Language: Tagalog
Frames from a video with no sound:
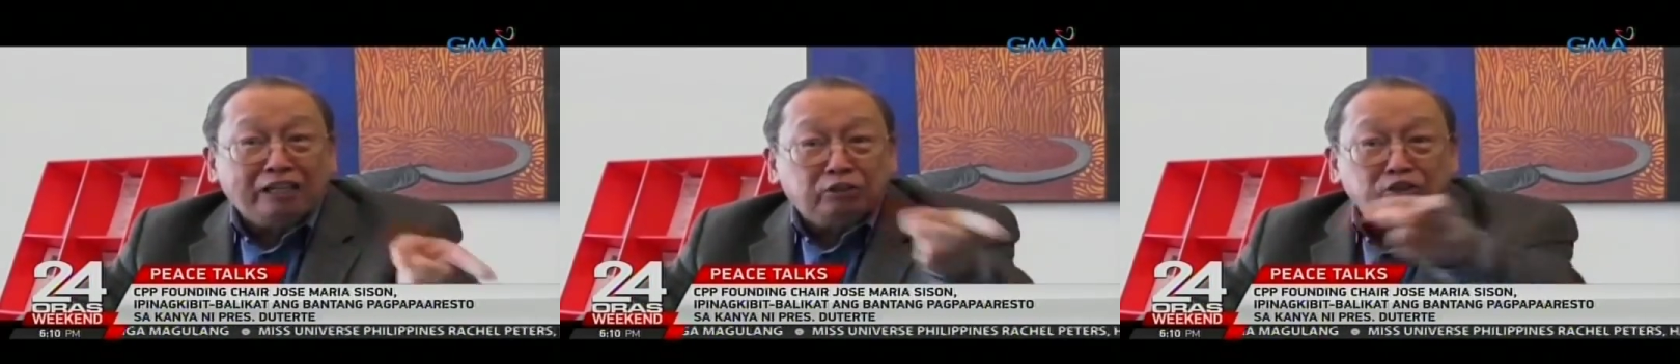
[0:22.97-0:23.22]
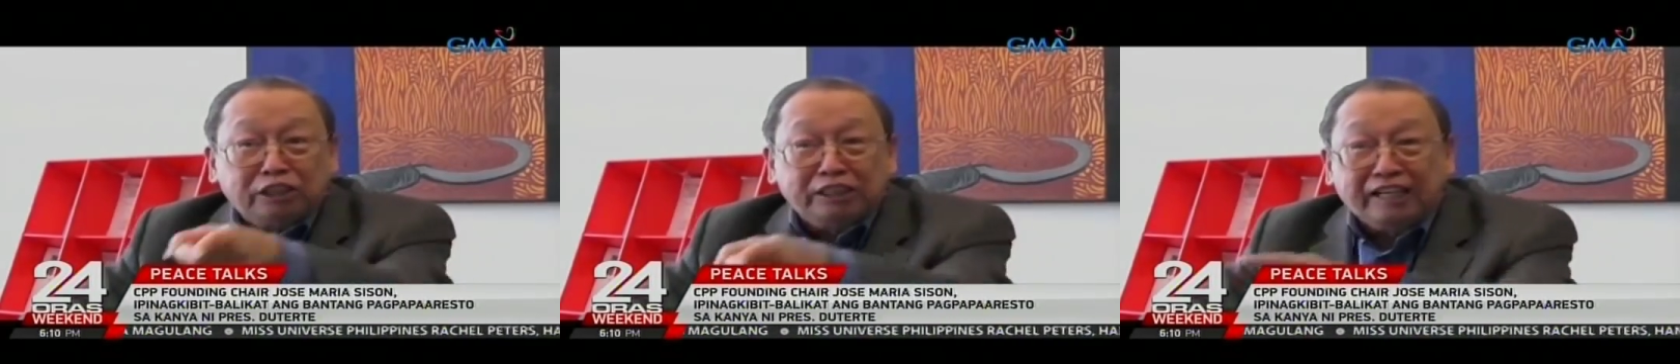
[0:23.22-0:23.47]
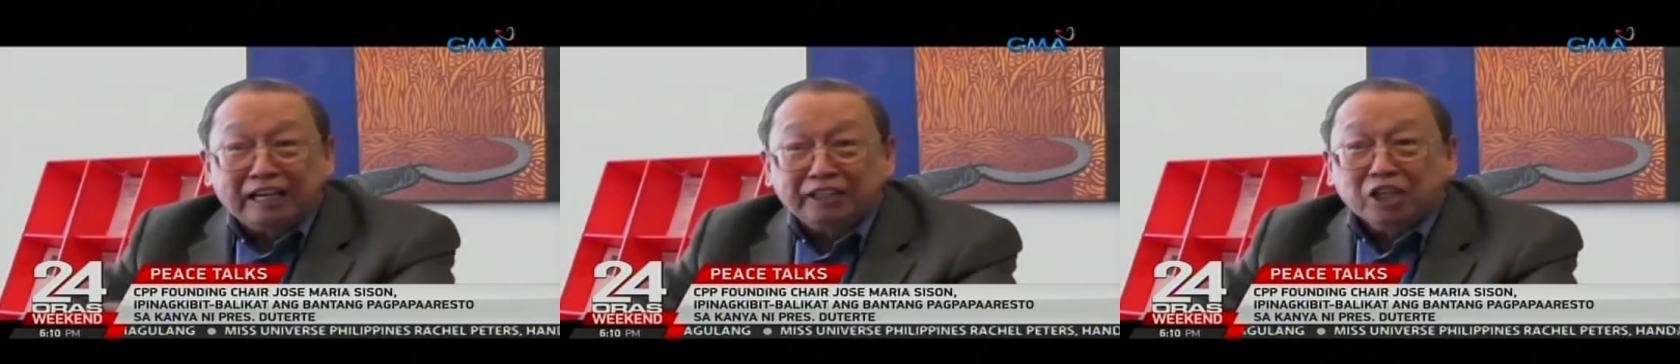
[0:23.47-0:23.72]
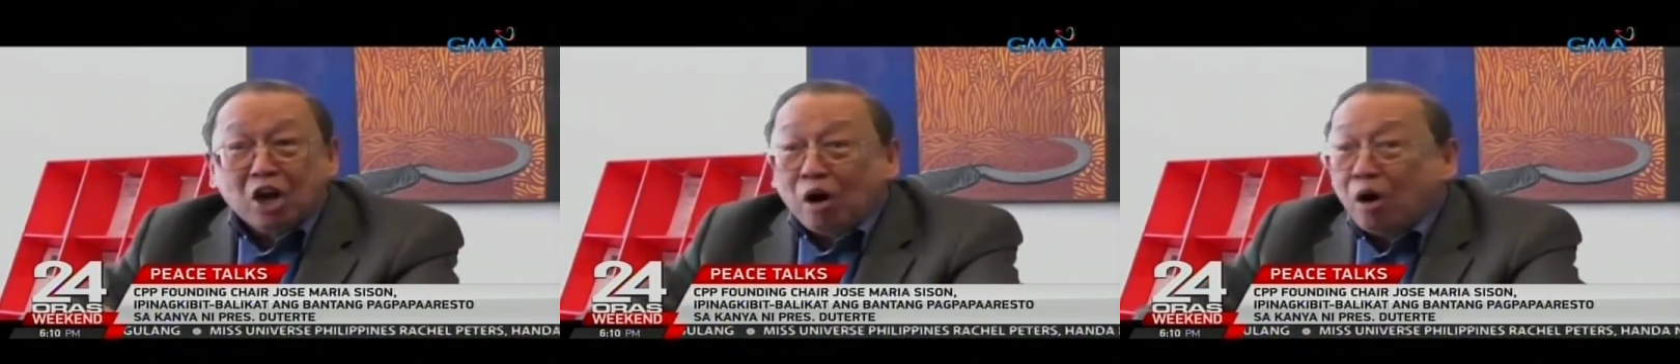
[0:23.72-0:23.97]
ang Pangulo
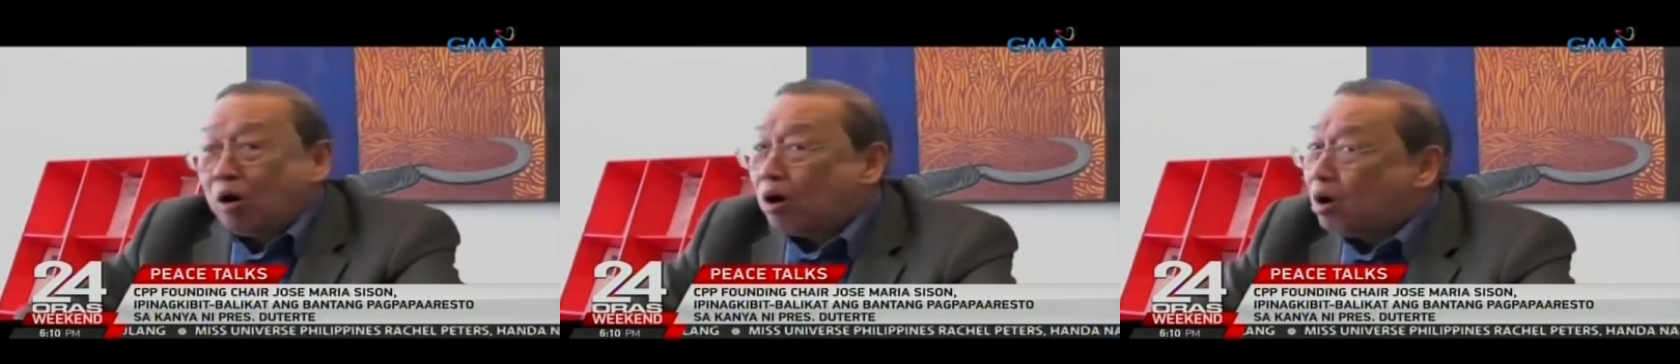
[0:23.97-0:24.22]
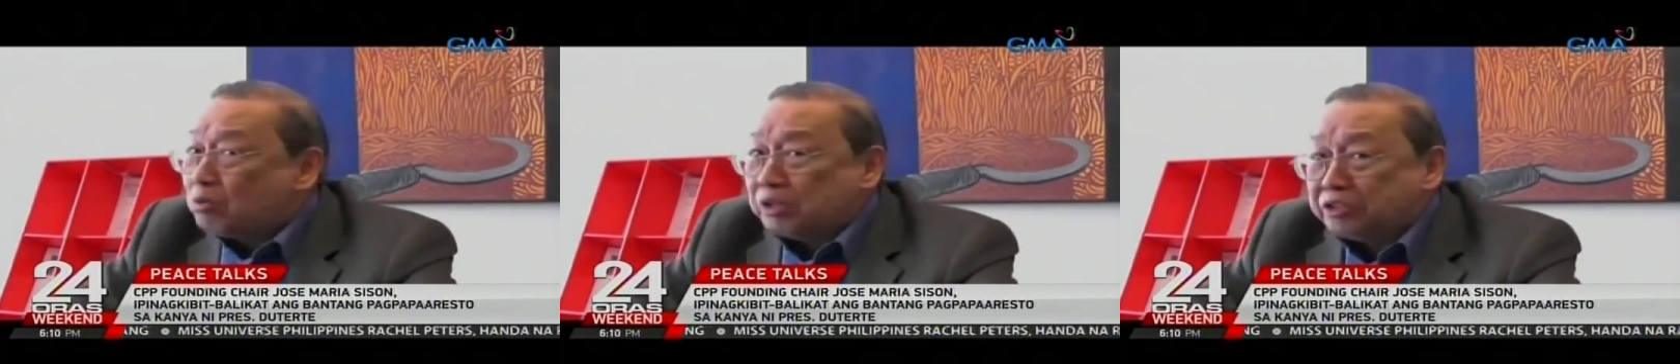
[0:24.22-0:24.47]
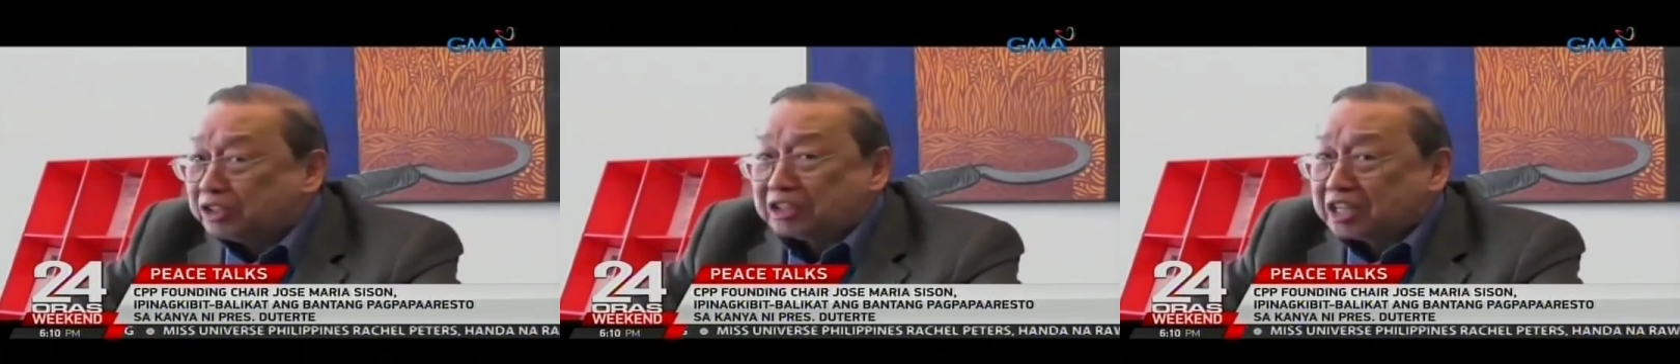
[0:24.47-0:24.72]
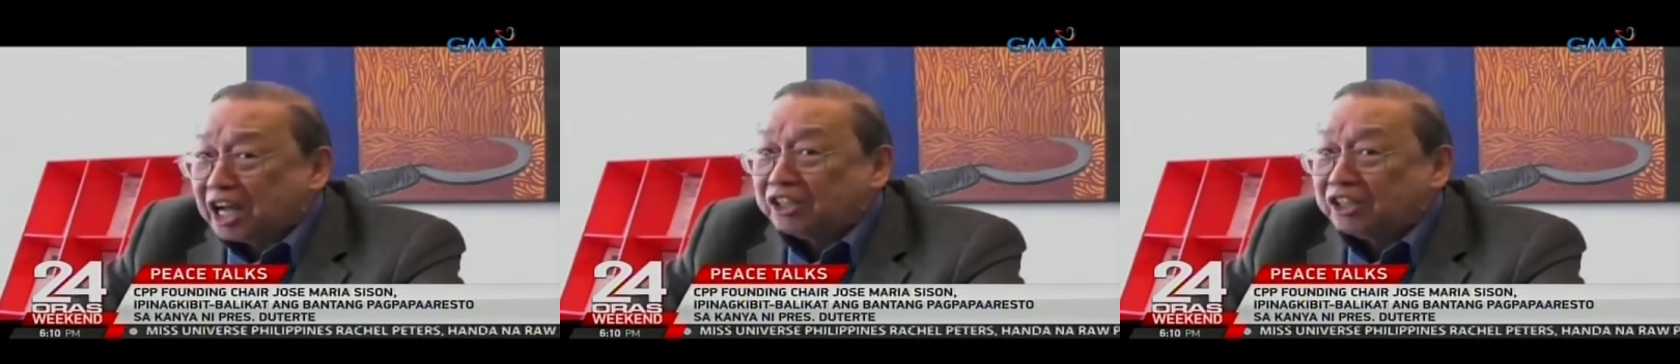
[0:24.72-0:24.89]
dahil sa dami raw